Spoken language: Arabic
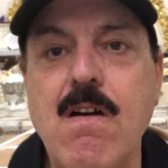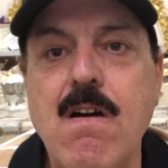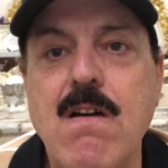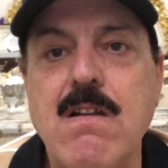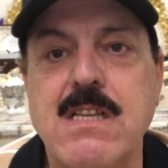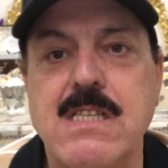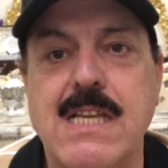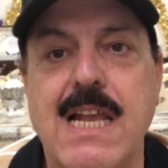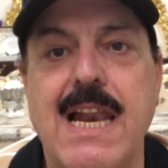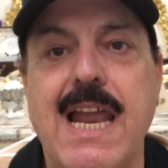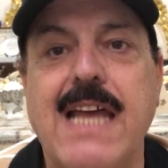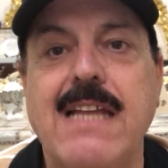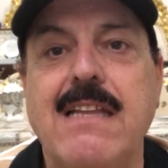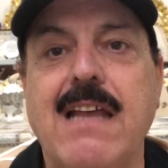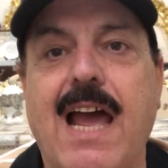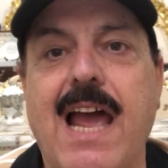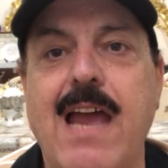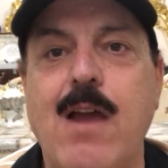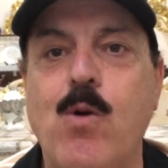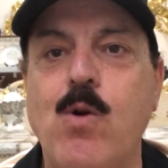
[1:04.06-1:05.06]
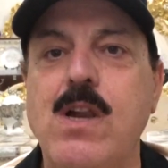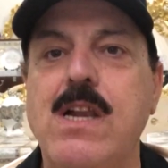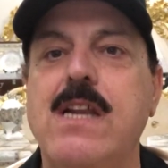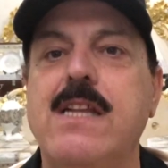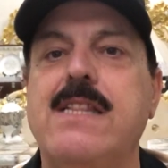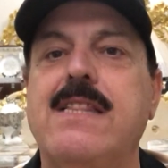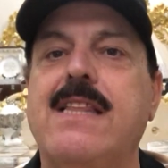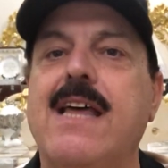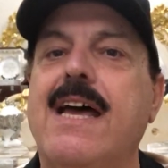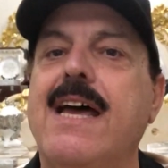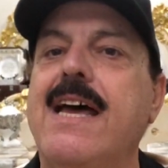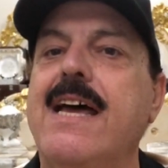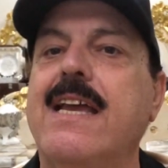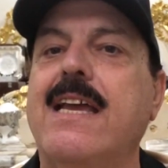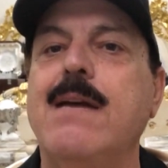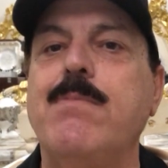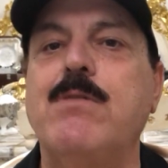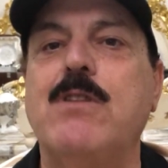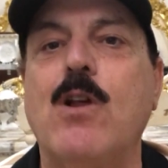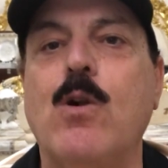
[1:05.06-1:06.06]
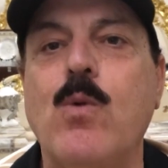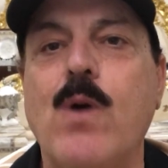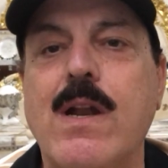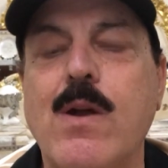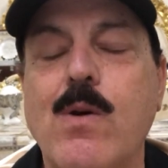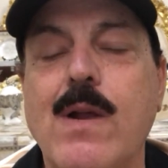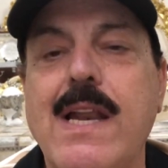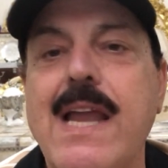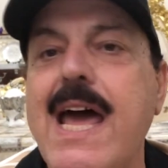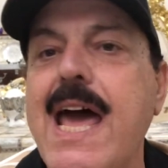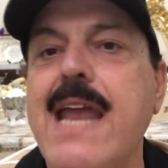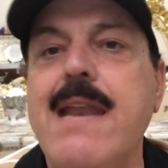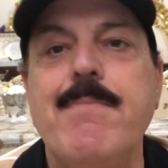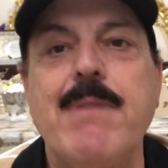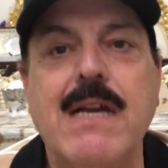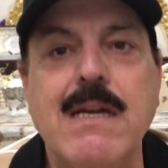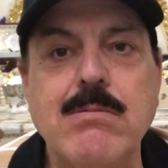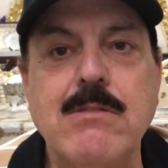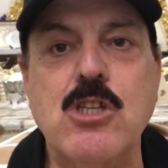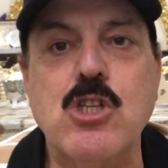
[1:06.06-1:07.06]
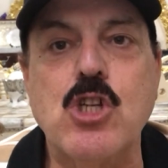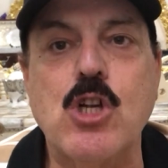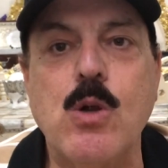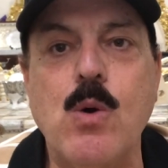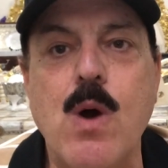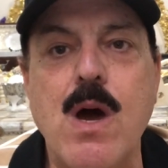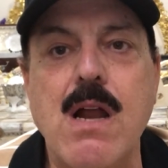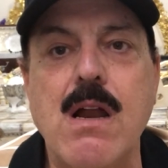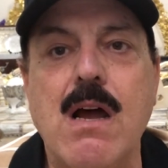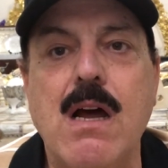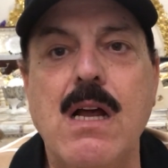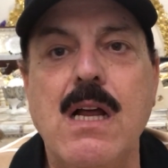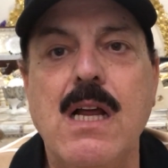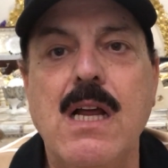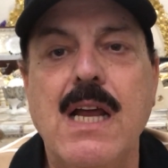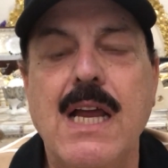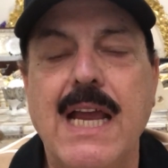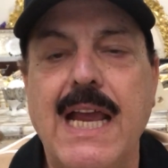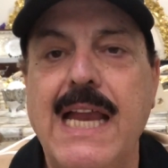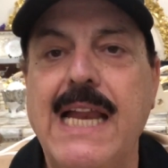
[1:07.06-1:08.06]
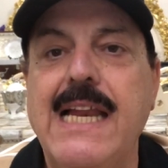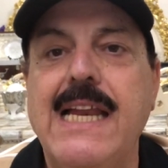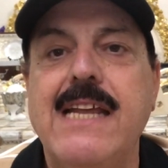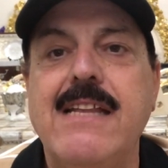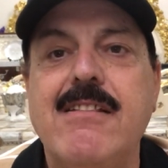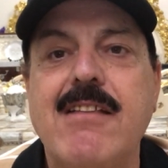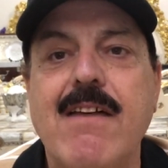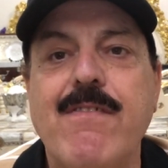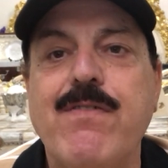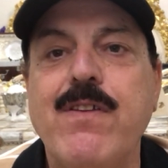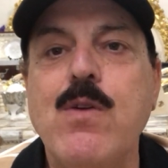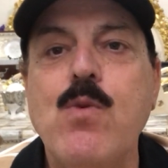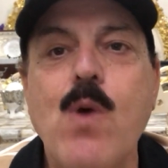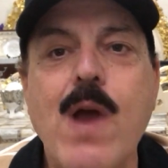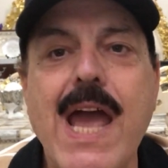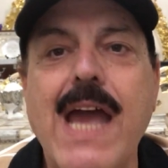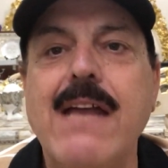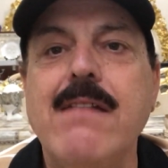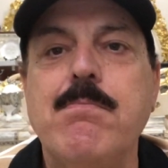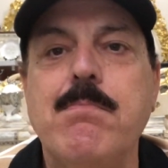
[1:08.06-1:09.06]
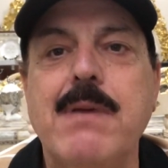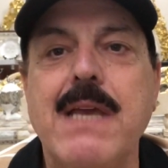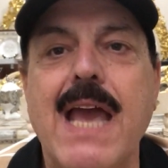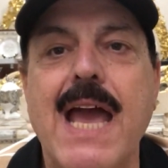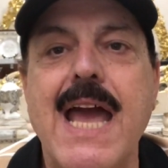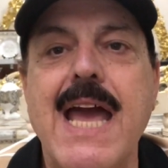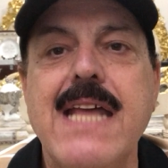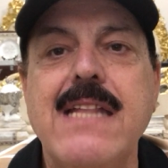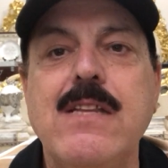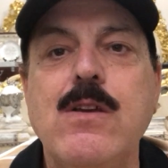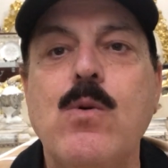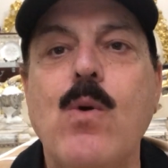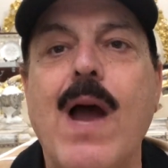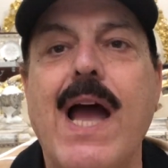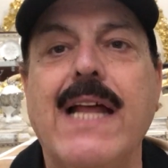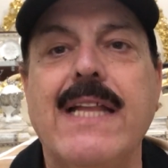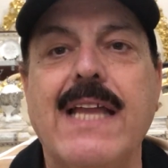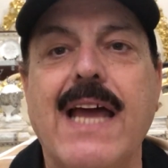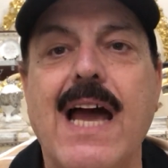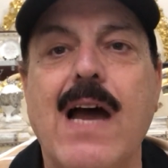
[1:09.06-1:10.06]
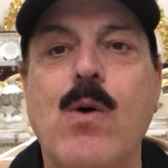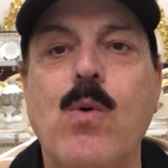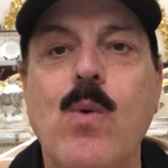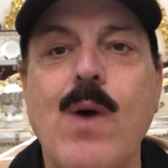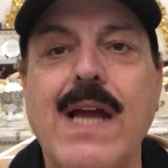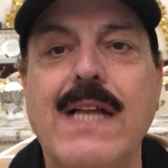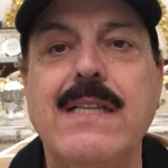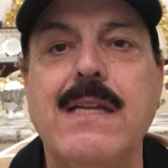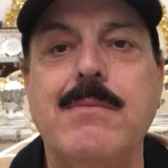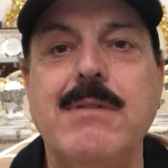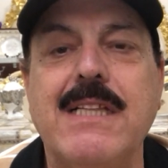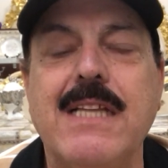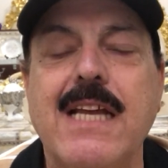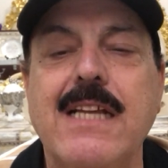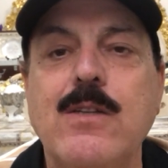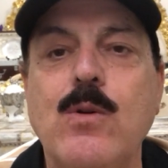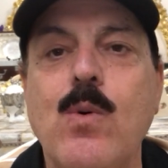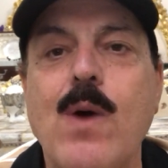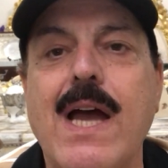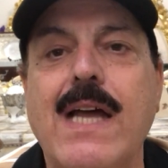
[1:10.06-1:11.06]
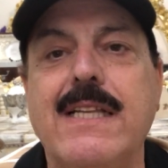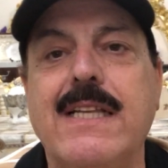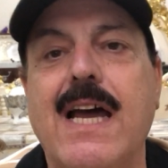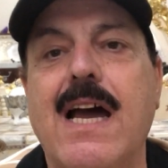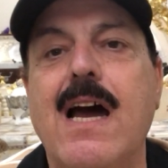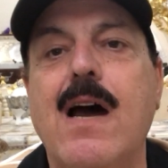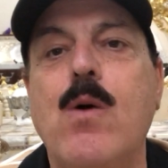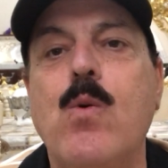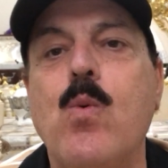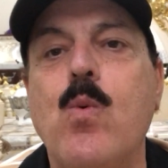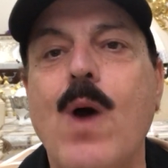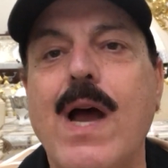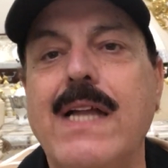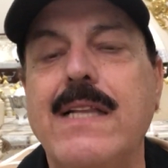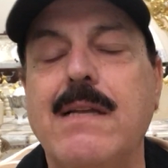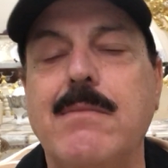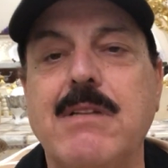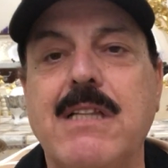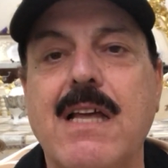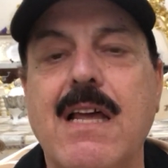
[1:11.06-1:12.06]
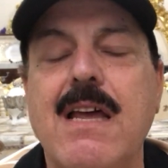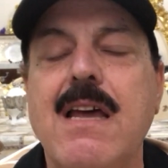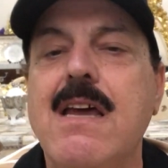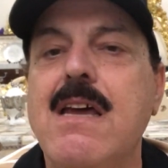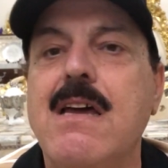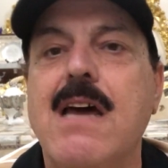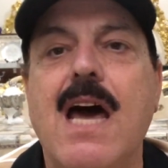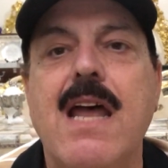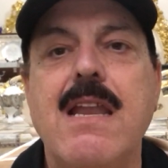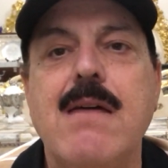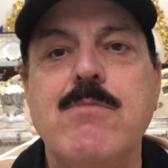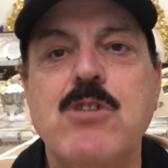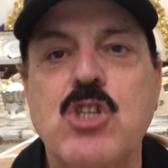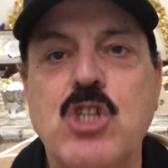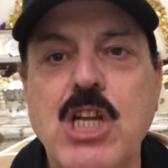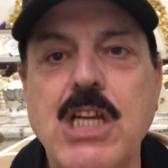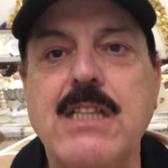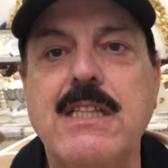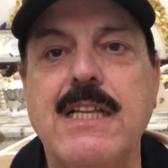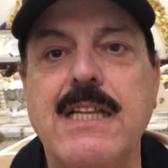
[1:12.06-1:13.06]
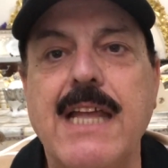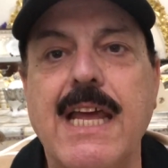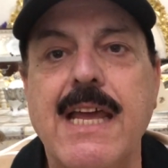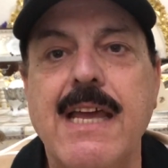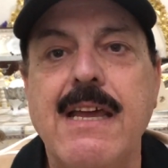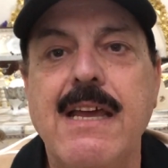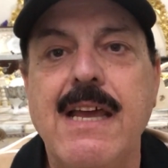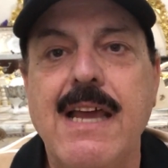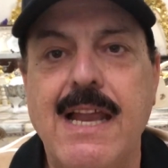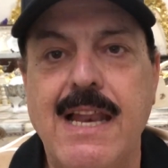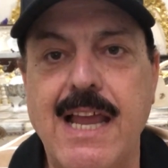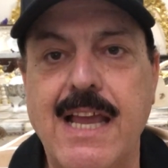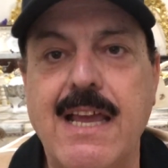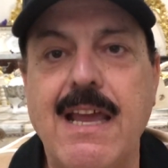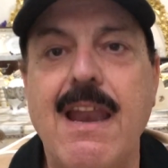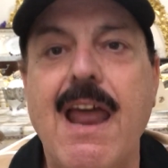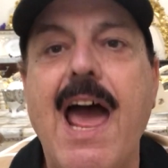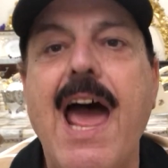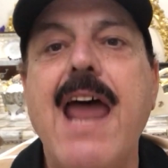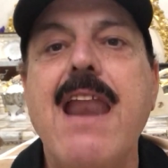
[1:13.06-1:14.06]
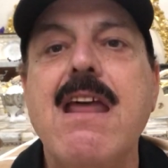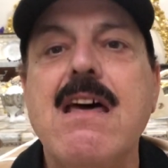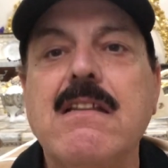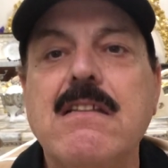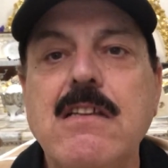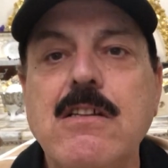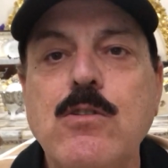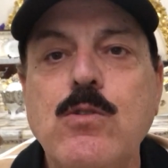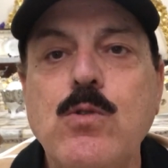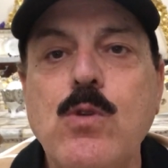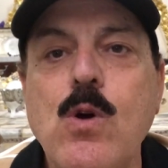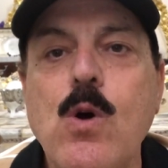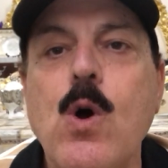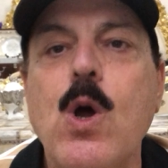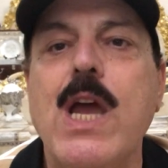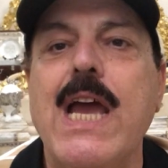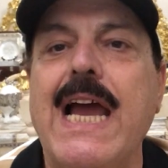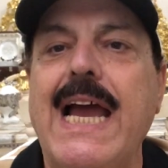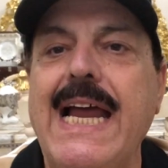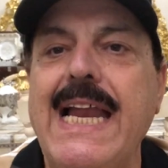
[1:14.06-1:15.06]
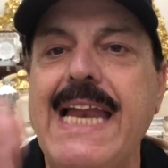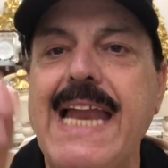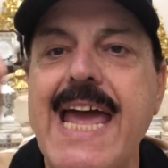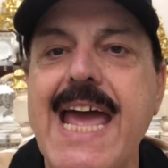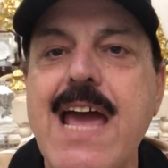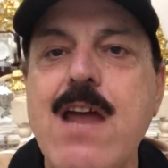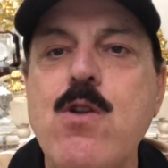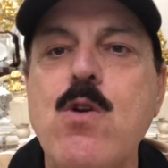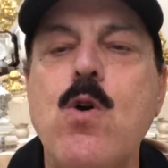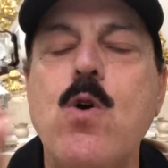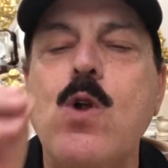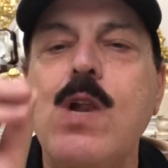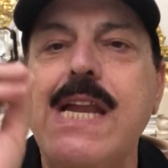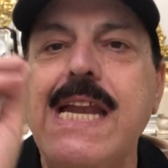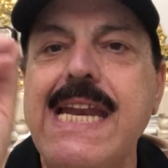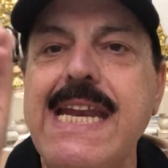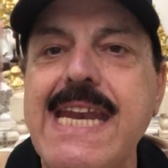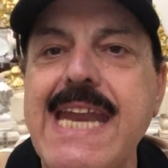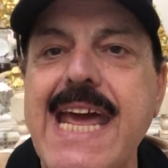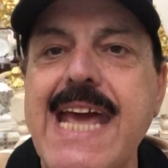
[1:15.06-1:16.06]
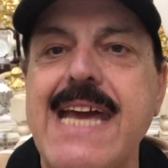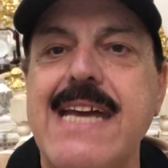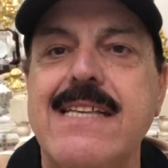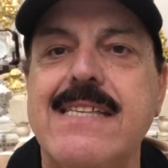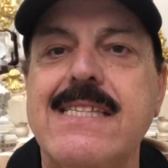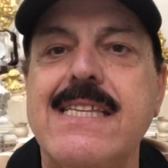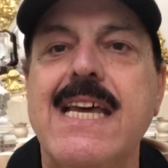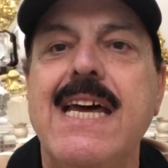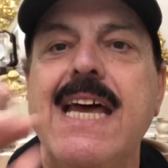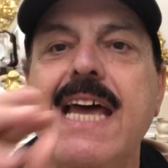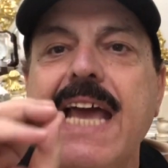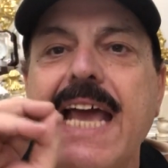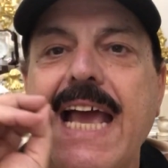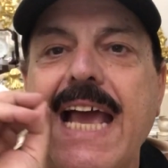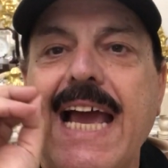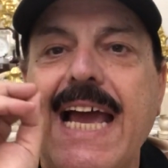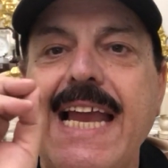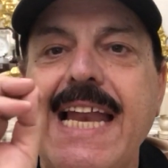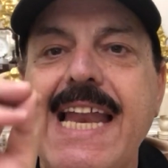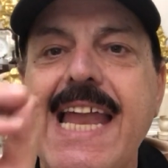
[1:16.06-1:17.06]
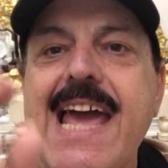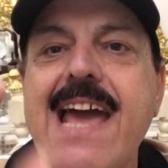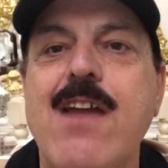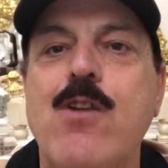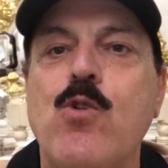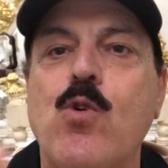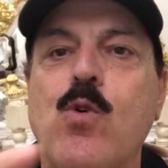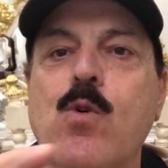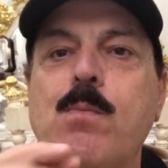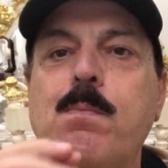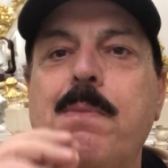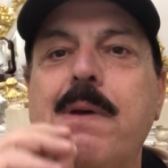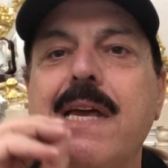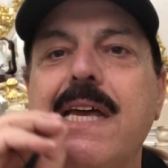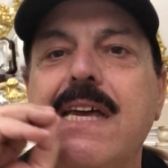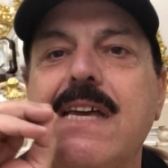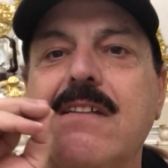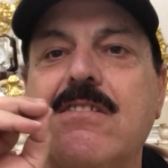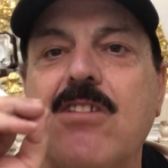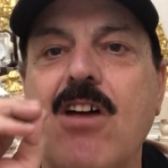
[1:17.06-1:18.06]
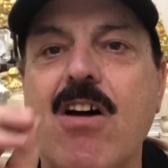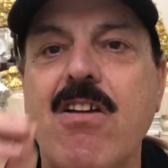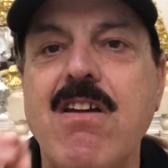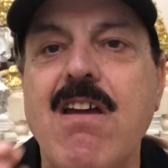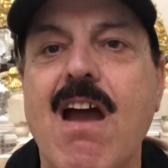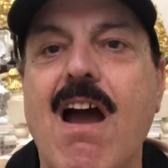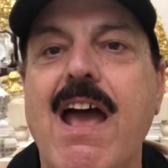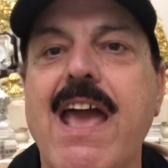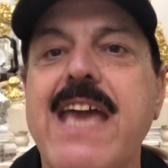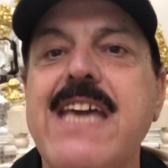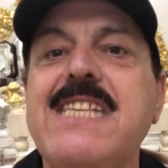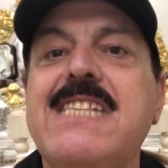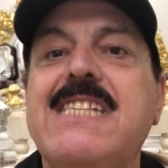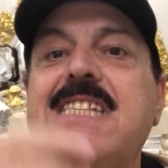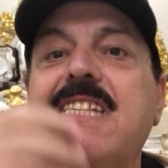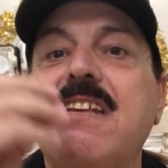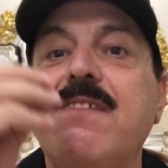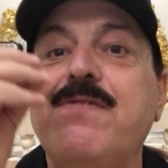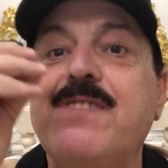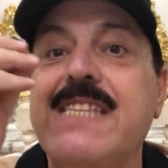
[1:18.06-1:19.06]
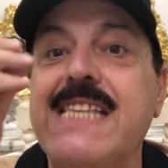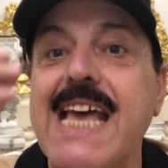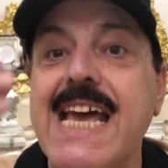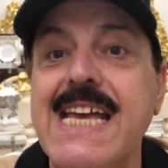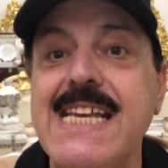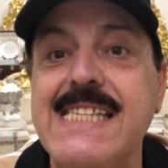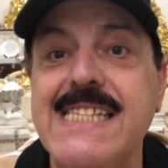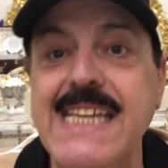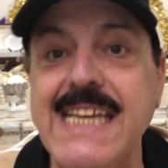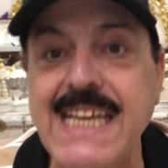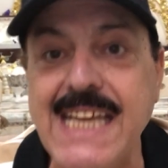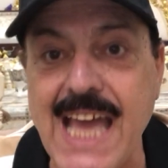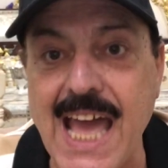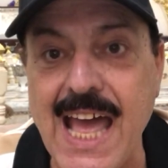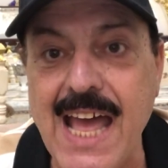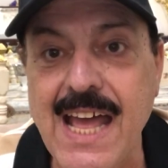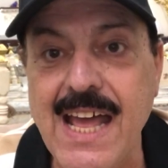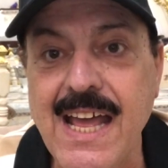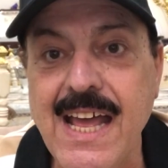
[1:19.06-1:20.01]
خالص على حد هيقول لي انت جبت الورق لا انا ما جبتش الورق اللي في واحد بيهادي واحدة أو واحدة بتهادي واحدة أو واحدة بتهادي أنا مش ضد ده لكن أنا ضده إعلانه للناس إعلانه بطريقة استفزازية